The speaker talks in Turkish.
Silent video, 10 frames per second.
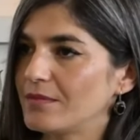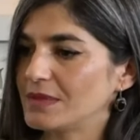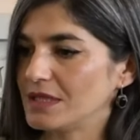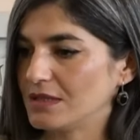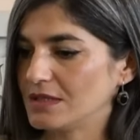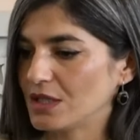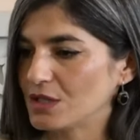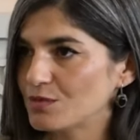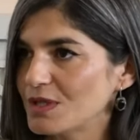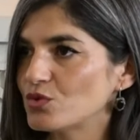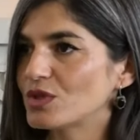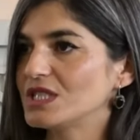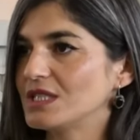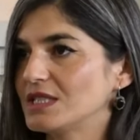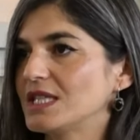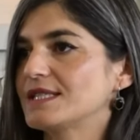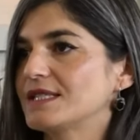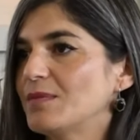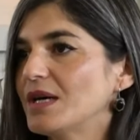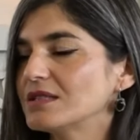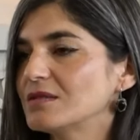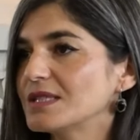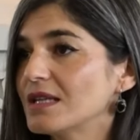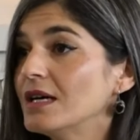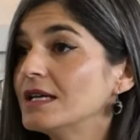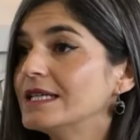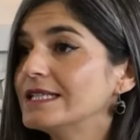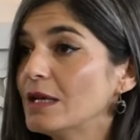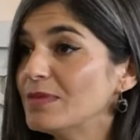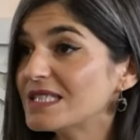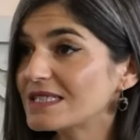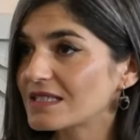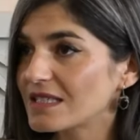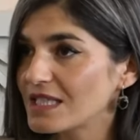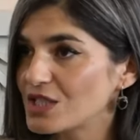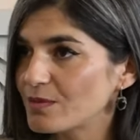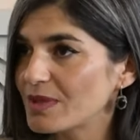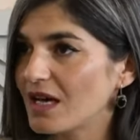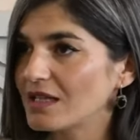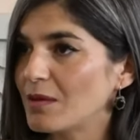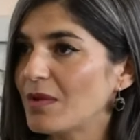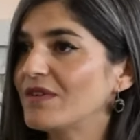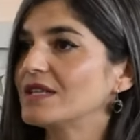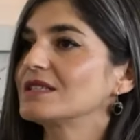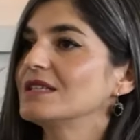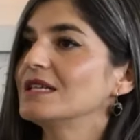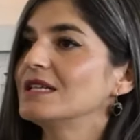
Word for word: e, çalışma süreci içerisine baktığımızda ne bir stratejik planlama var,